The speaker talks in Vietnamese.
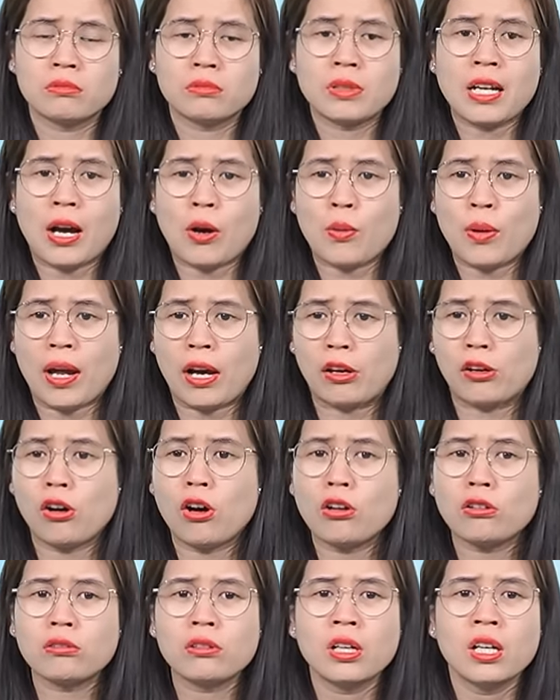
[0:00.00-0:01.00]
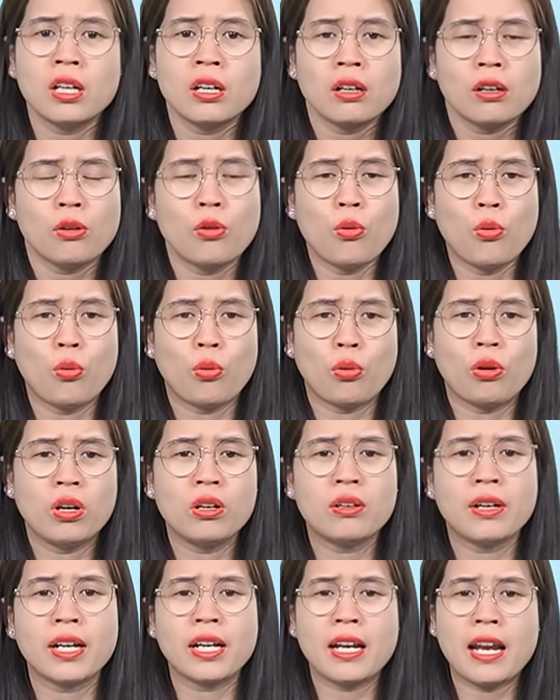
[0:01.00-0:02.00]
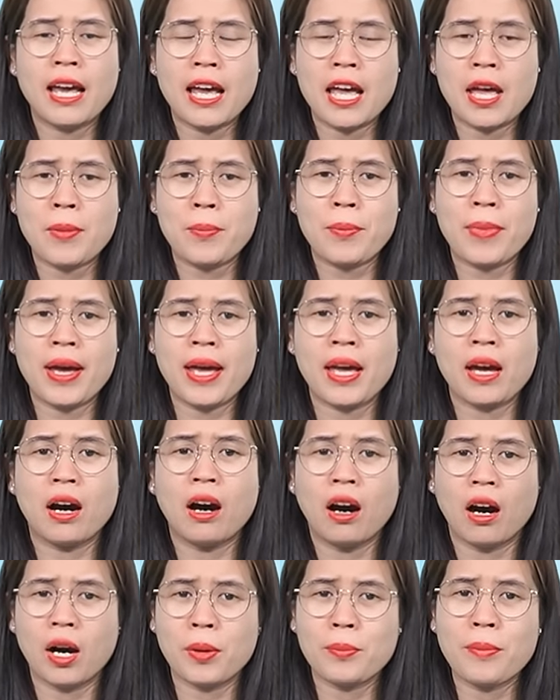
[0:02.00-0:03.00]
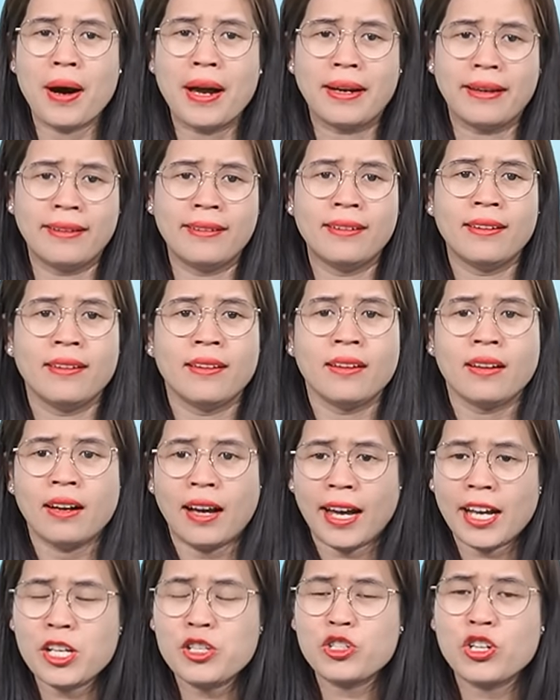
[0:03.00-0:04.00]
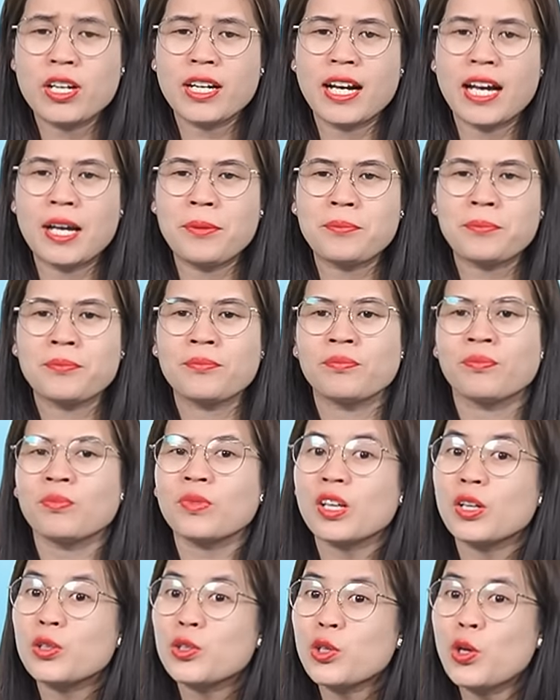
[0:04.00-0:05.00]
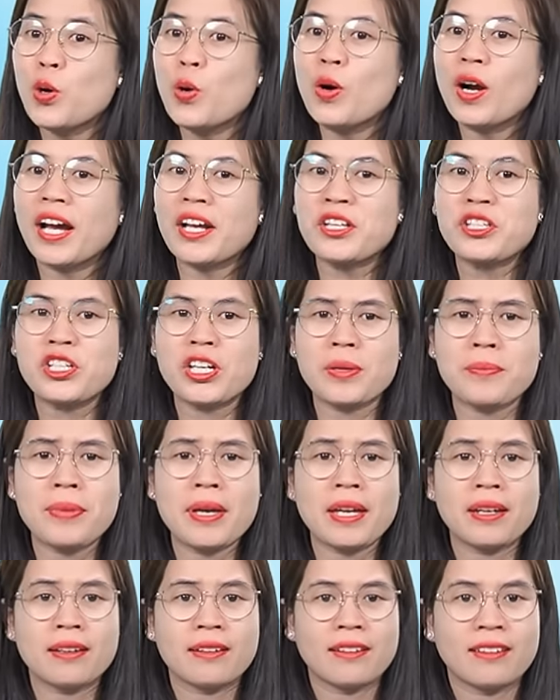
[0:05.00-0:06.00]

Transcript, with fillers: nào là con ngủ lười lề mề ở bẩn hay chơi game đố các anh chị biết